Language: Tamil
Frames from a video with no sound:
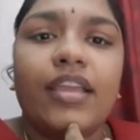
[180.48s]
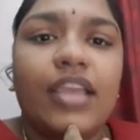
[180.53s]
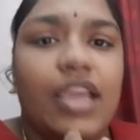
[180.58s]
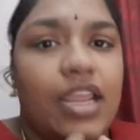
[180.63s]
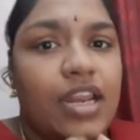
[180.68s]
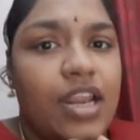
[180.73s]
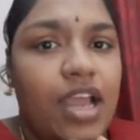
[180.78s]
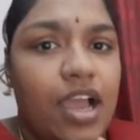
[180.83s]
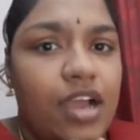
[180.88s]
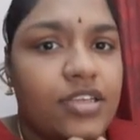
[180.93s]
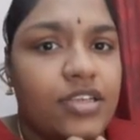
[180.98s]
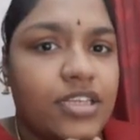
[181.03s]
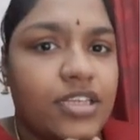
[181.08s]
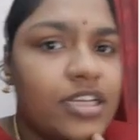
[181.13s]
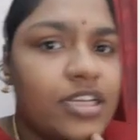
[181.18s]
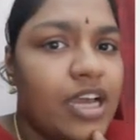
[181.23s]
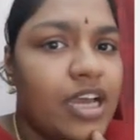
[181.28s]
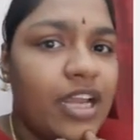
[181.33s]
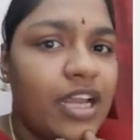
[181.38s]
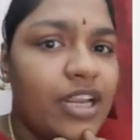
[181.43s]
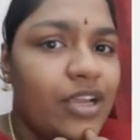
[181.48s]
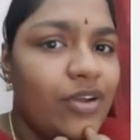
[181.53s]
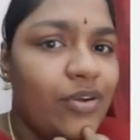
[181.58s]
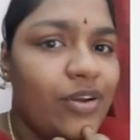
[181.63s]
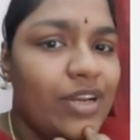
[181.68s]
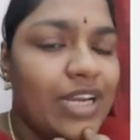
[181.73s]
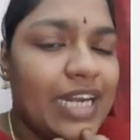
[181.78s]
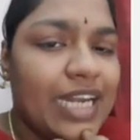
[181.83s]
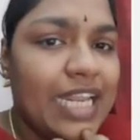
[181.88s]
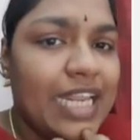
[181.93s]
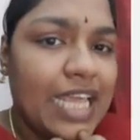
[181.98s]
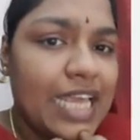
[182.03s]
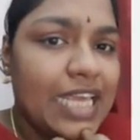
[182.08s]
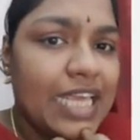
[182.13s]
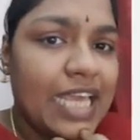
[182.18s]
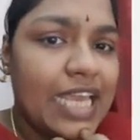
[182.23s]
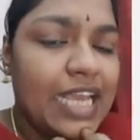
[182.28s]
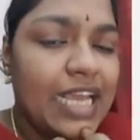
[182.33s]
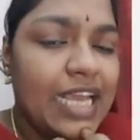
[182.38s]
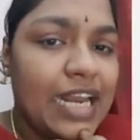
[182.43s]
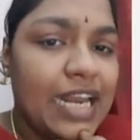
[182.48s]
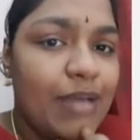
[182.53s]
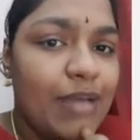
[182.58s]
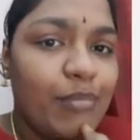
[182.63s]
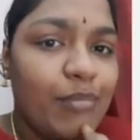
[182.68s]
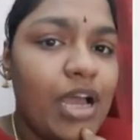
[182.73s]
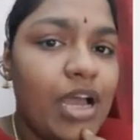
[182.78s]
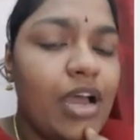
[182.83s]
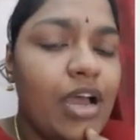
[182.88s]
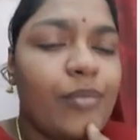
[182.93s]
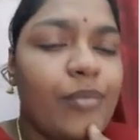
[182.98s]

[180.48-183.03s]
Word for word: என்ன ஆச்சுன்னு கறிக்கோள் கிட்டேயே கேட்கலாமா